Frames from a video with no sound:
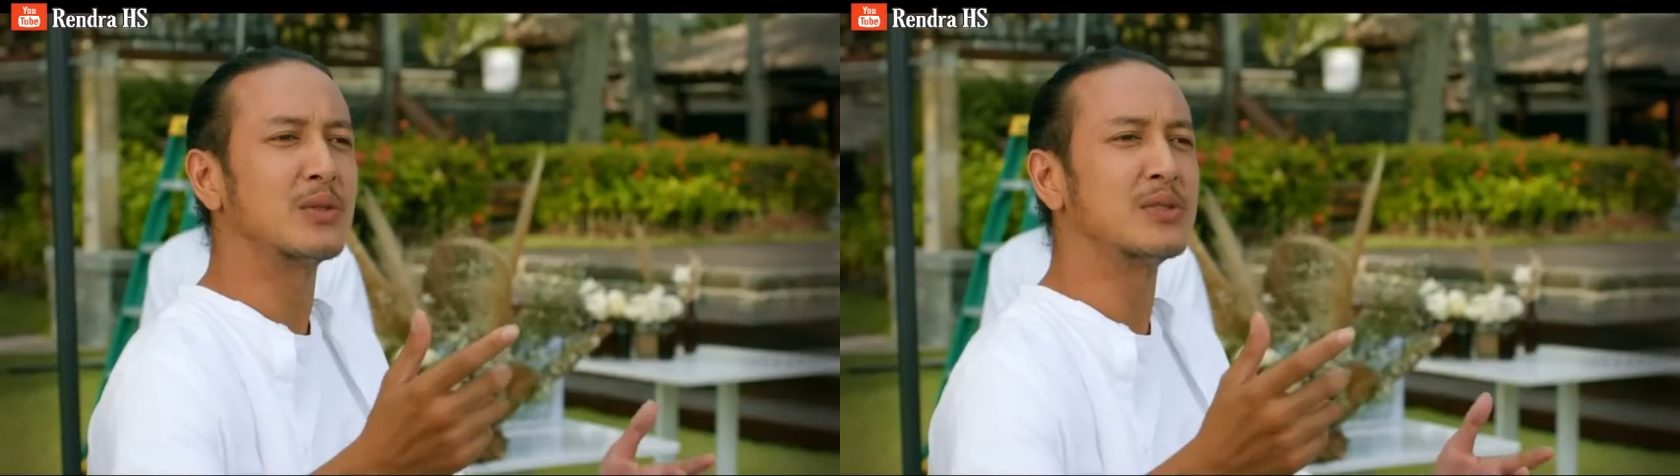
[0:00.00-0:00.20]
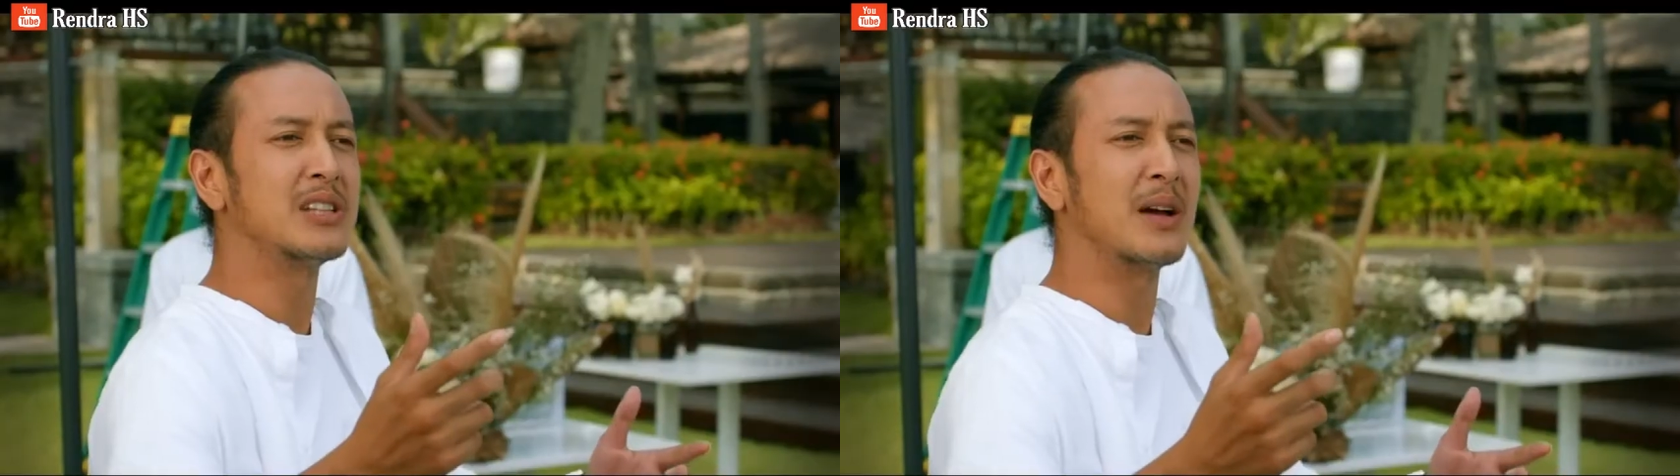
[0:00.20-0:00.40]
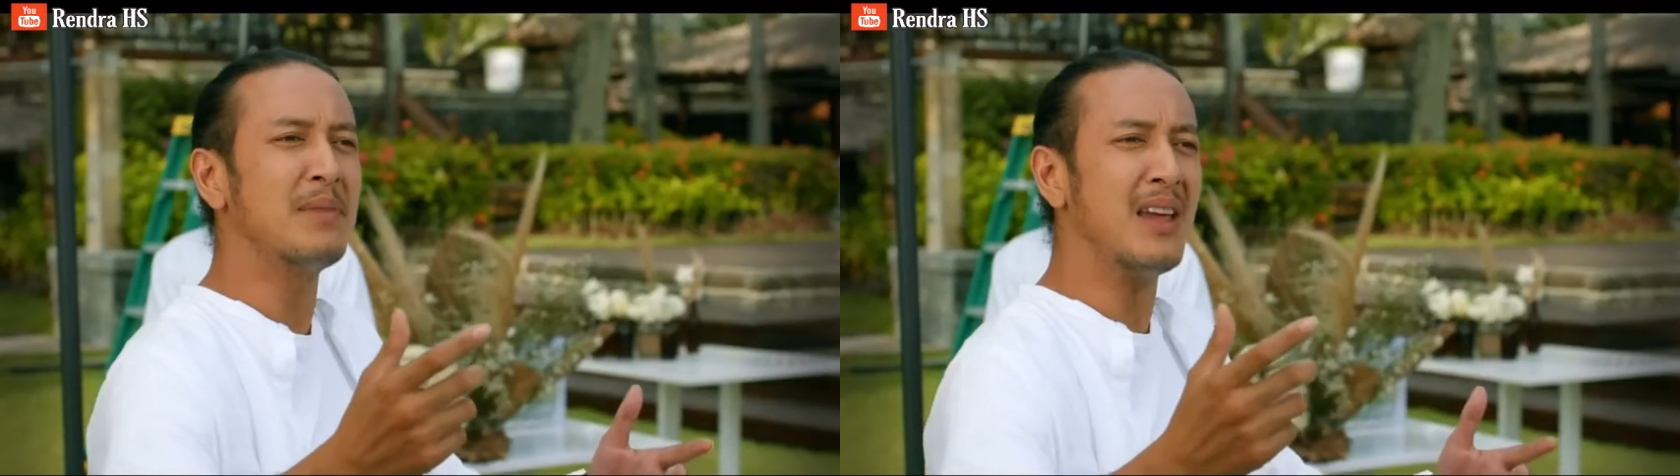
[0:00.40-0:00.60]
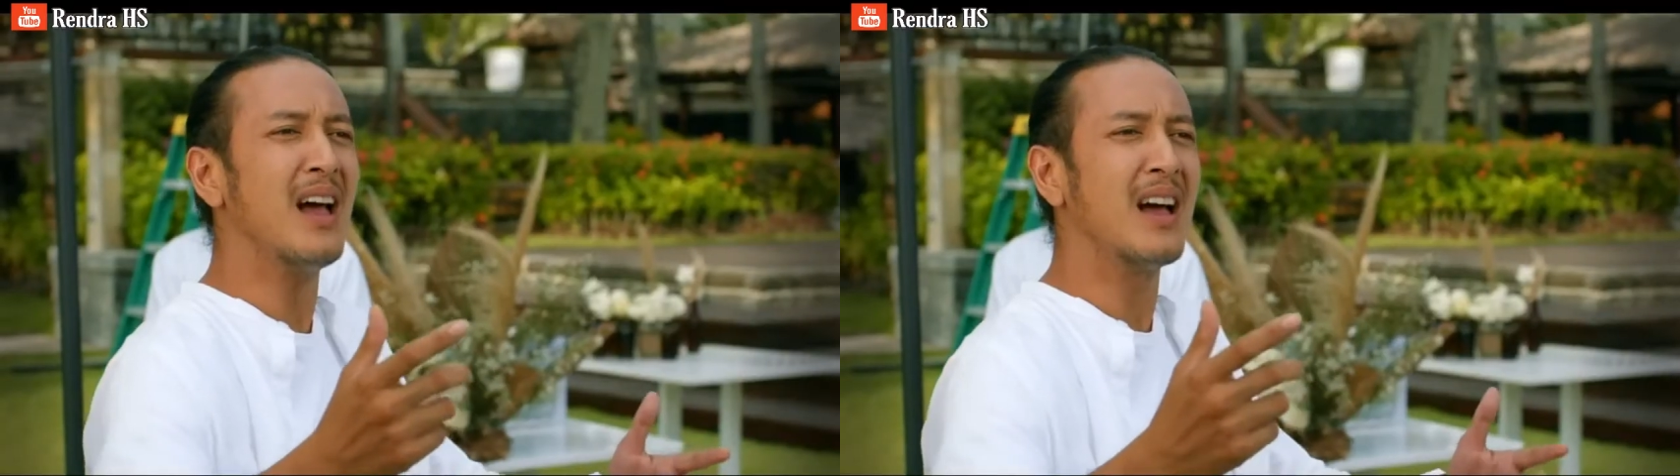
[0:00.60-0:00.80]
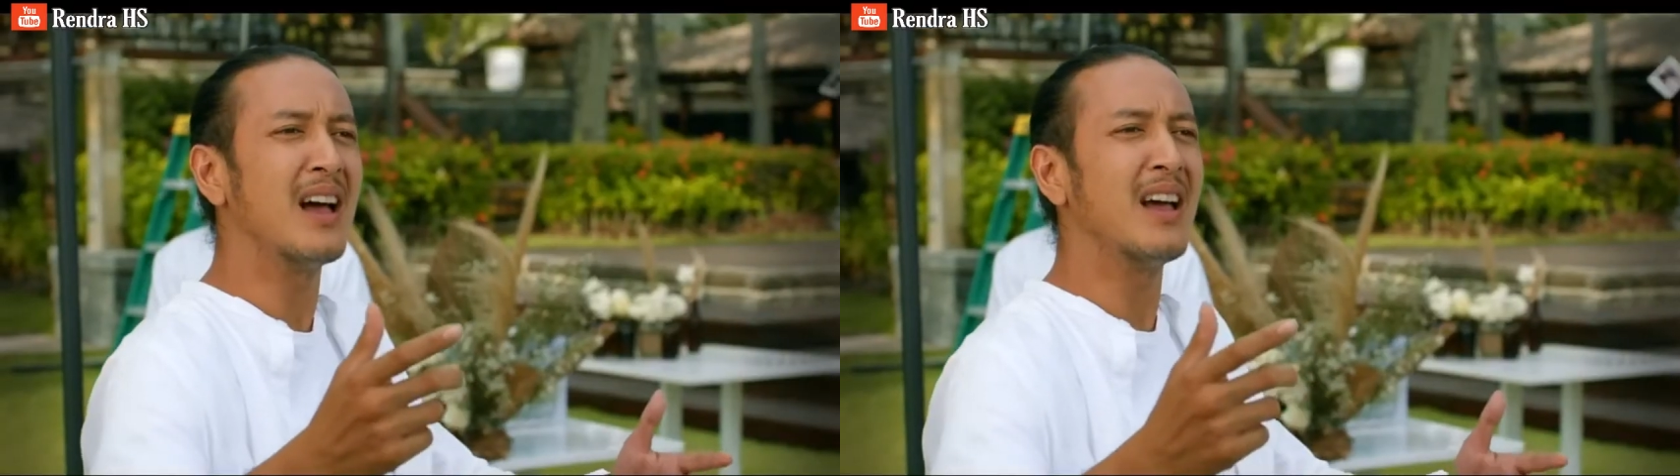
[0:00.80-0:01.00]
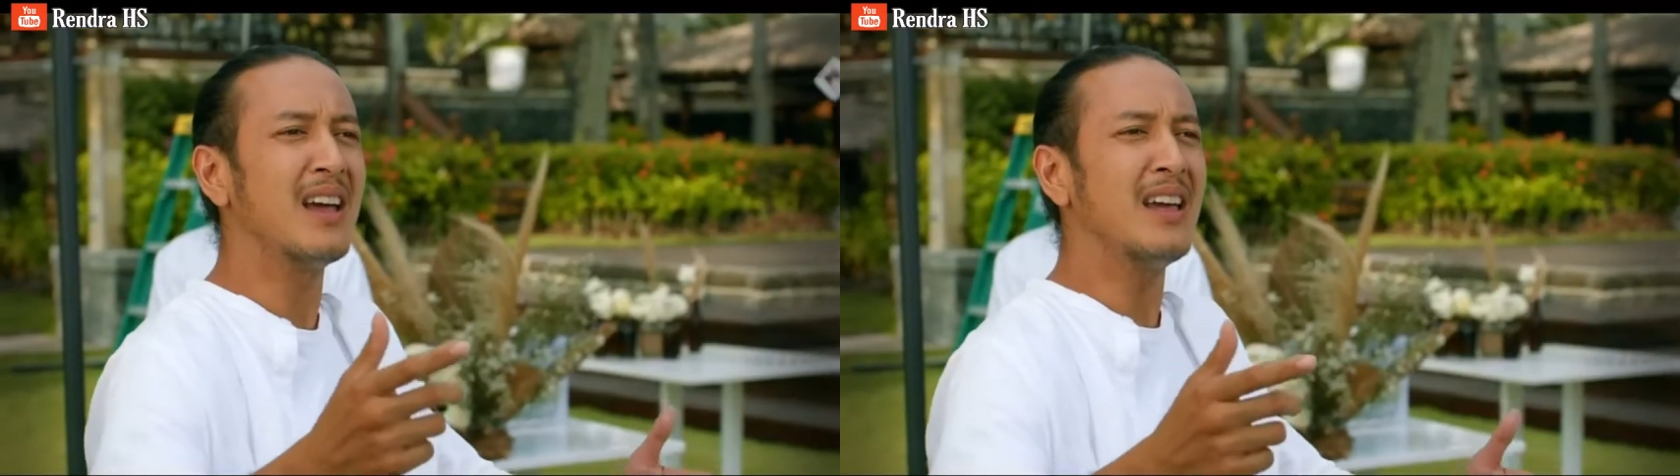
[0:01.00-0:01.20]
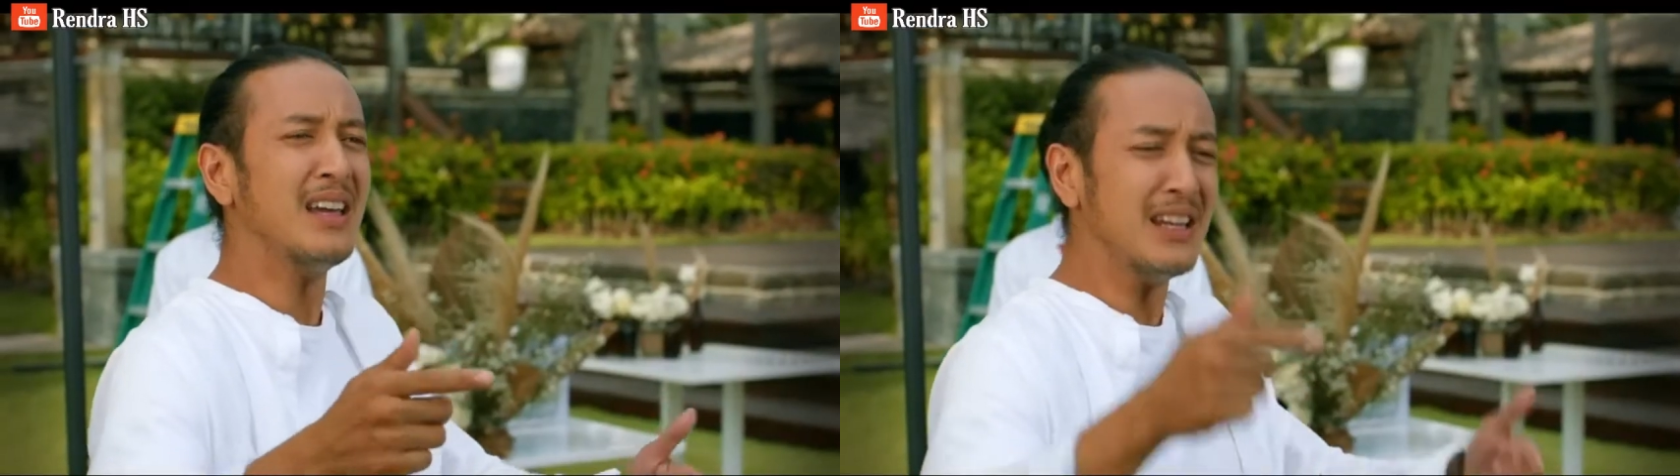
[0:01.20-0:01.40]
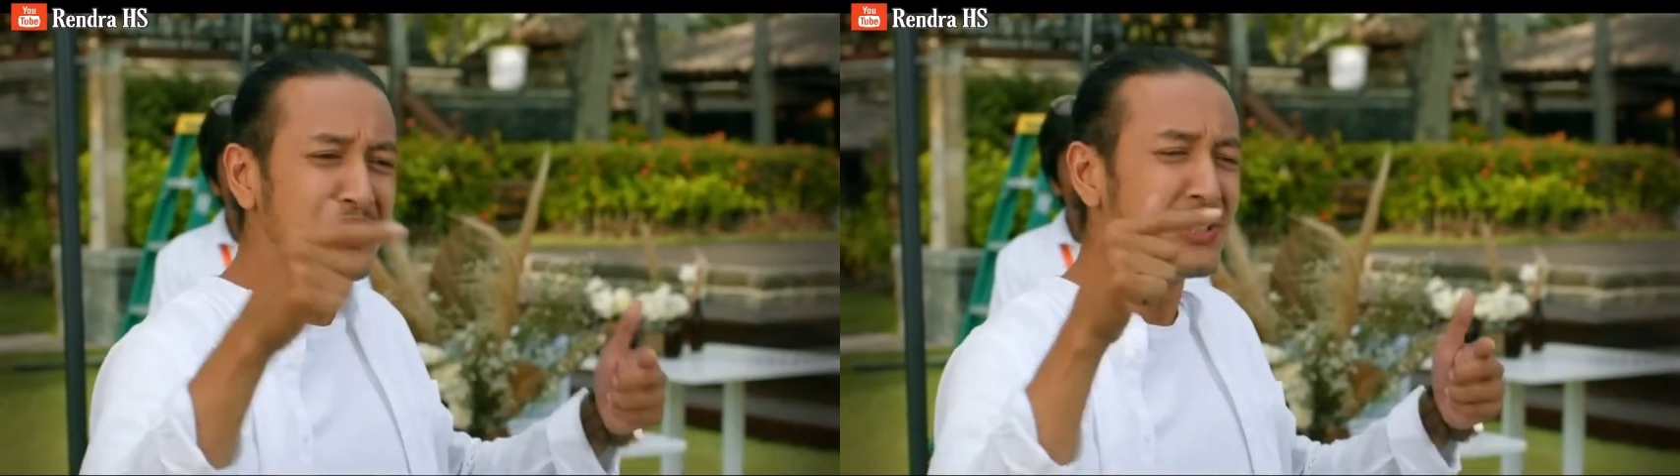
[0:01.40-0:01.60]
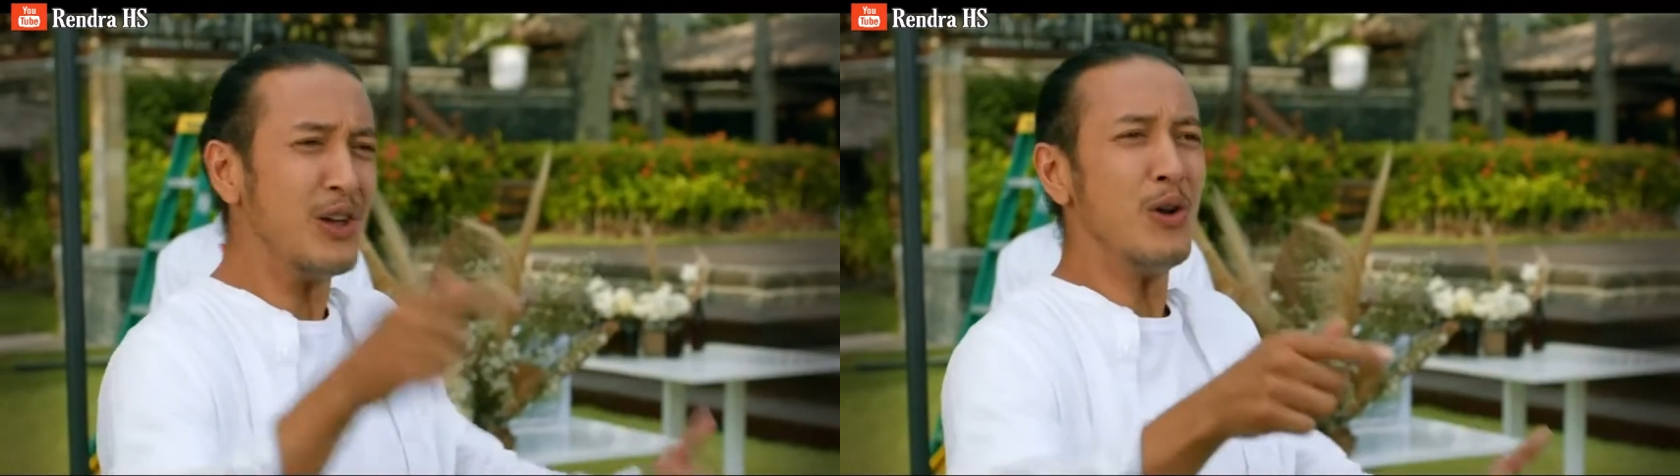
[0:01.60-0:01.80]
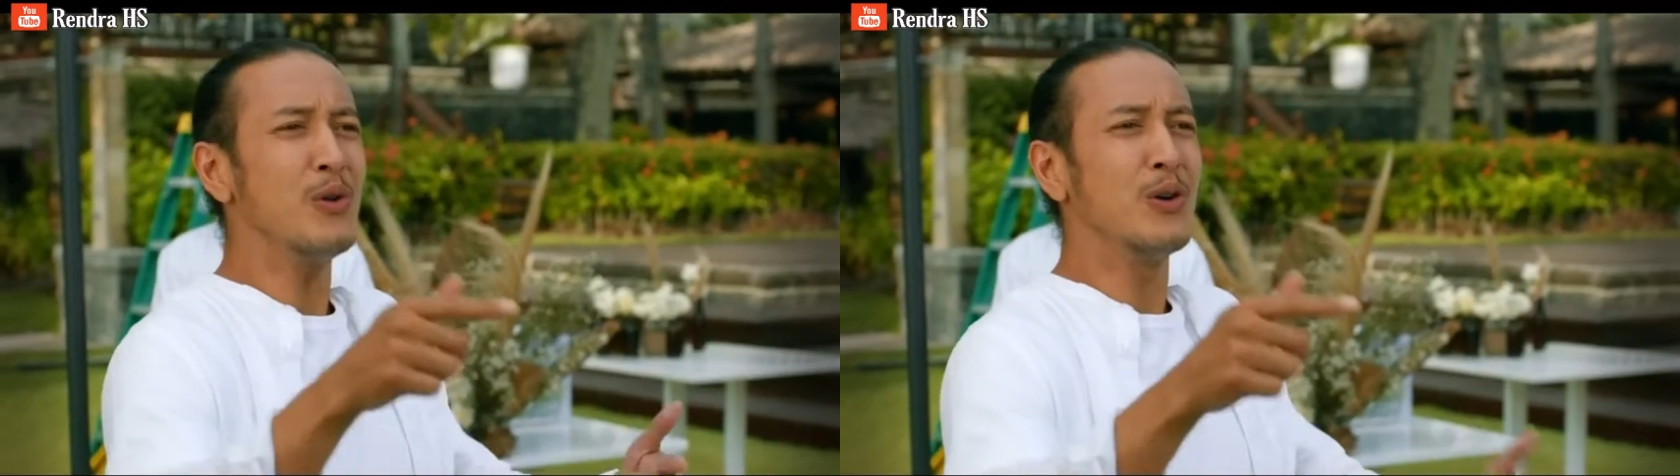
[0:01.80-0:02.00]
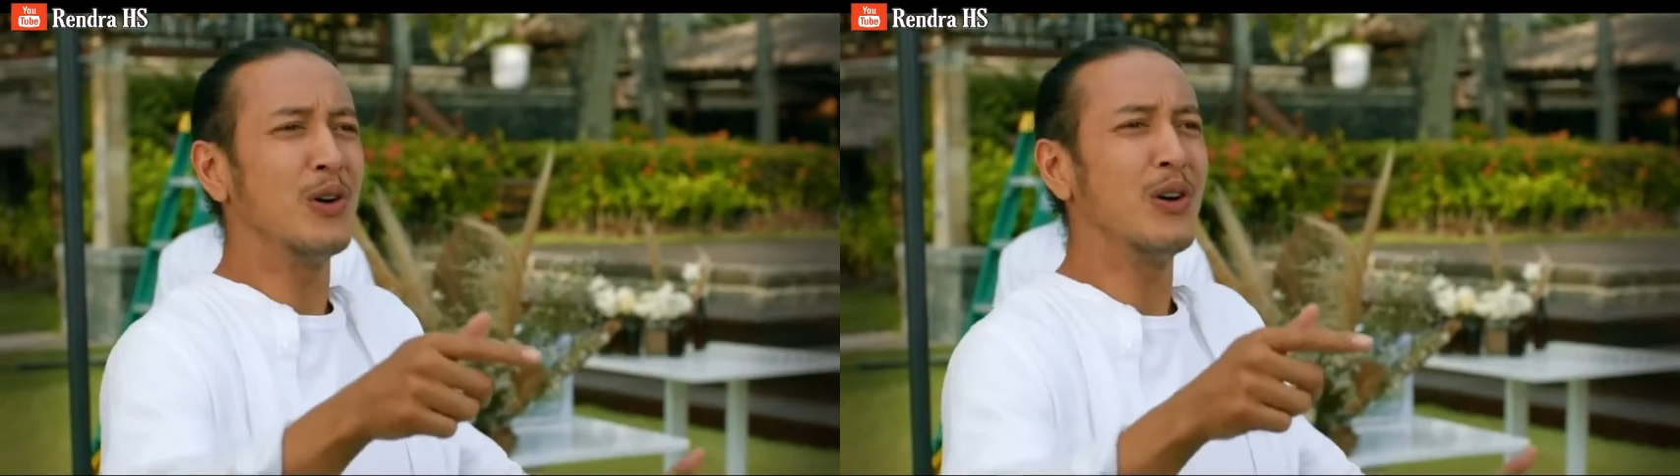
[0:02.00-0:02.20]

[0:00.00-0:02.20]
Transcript: terucap, yeah, It's you,